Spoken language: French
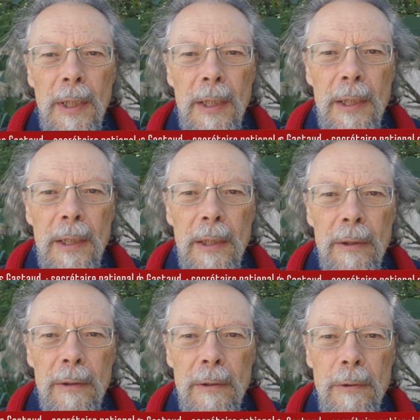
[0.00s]
qui
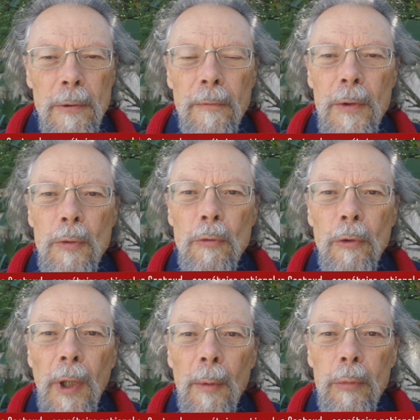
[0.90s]
euh, se fait sous
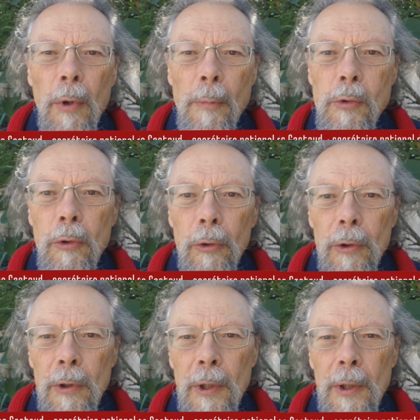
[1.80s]
le drapeau
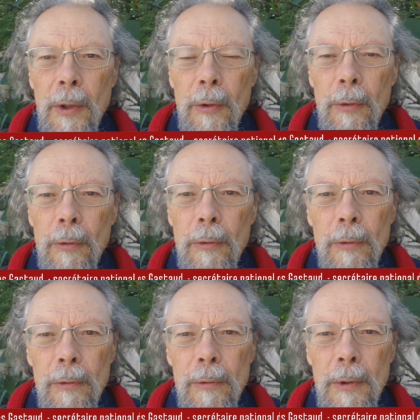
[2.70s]
absurde de
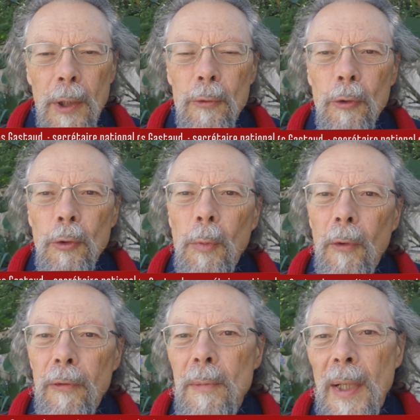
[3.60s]
euh, la course au
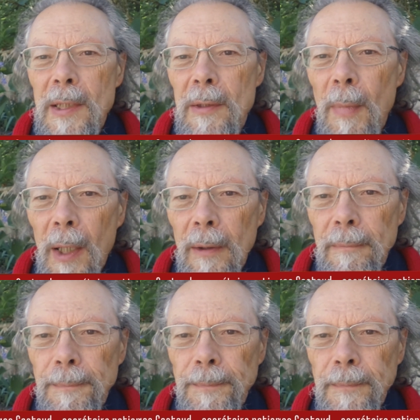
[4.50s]
profit maximal.
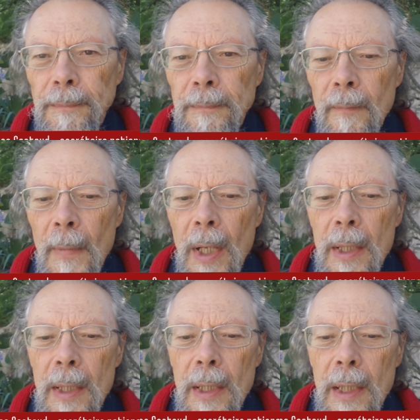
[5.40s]

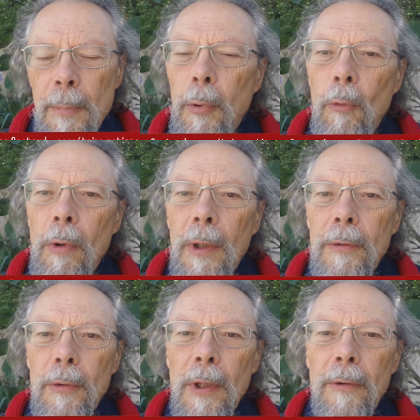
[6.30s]
Et pourquoi
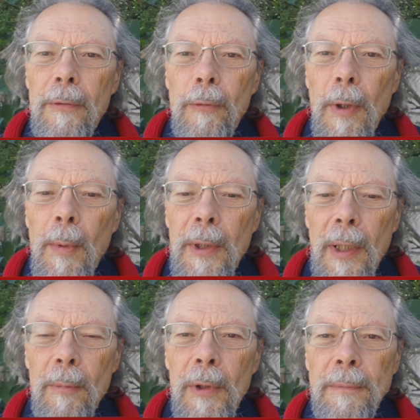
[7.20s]
cela
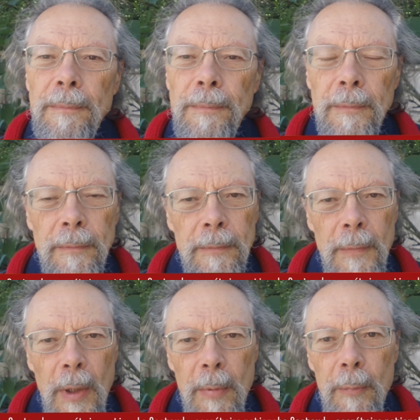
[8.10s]
fondamentalement
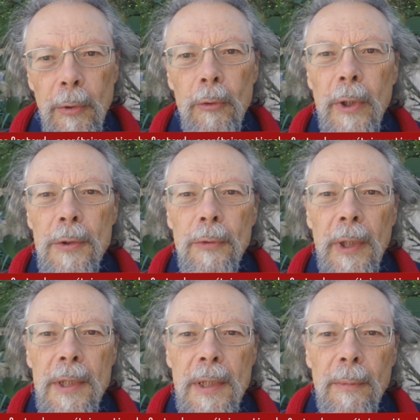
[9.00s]
Eh bien pour une raison
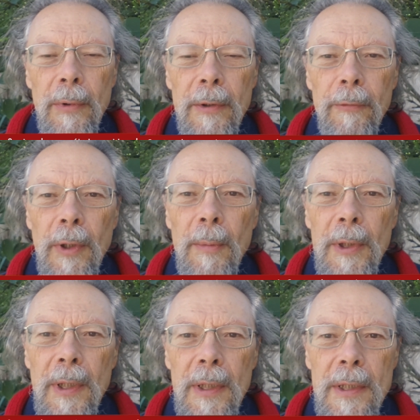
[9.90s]
très simple et
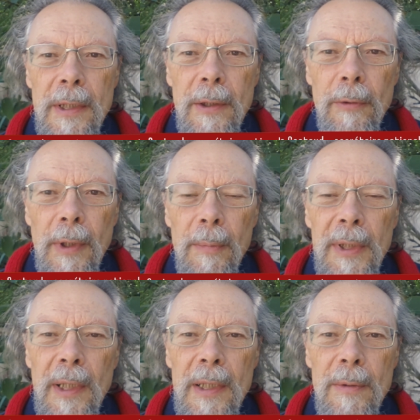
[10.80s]
fondamentale, c'est que le
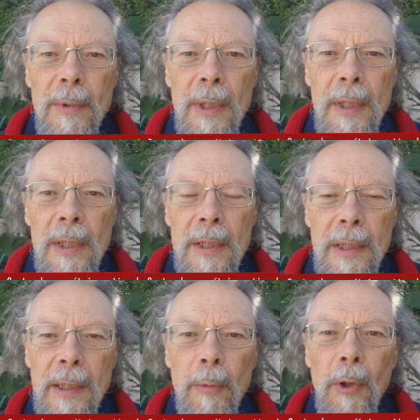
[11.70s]
capitalisme,
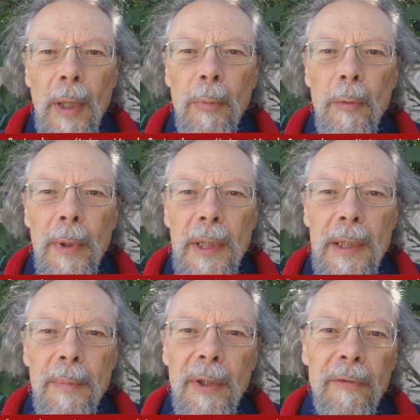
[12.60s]
c'est d'abord la
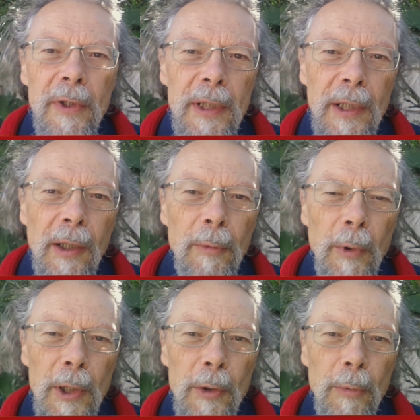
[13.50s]
propriété privée des grands
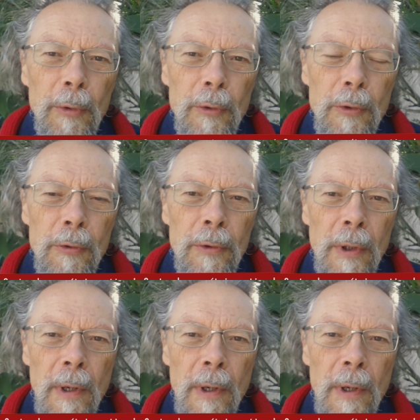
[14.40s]
moyens de production,